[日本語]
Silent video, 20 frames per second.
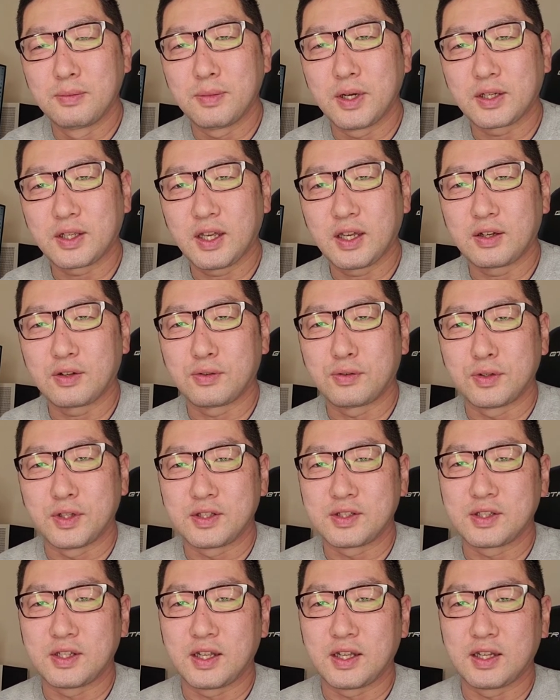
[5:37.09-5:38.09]
まあ、結構
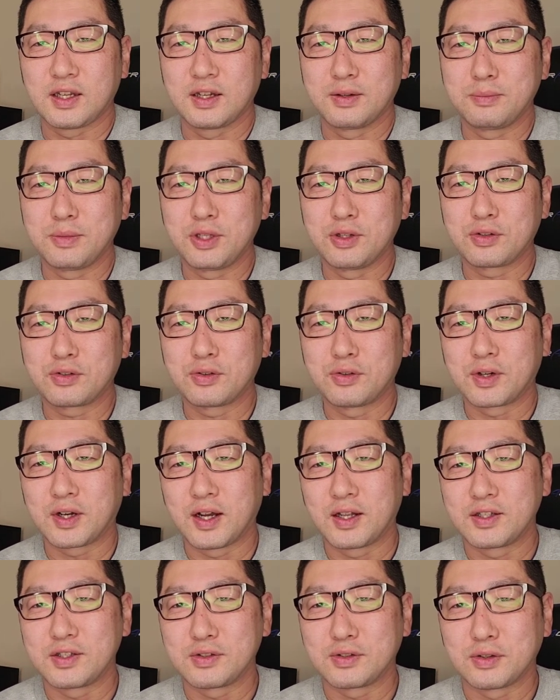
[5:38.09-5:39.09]
ですね、魅力を
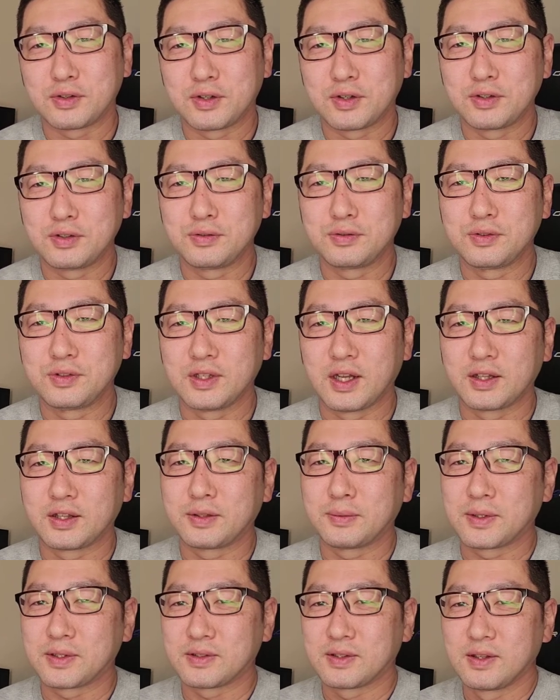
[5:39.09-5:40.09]
感じるというふうになっ
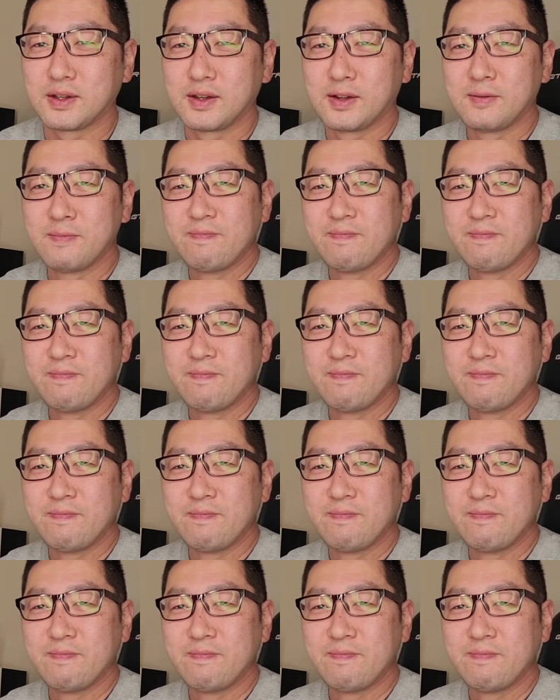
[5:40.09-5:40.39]
ています。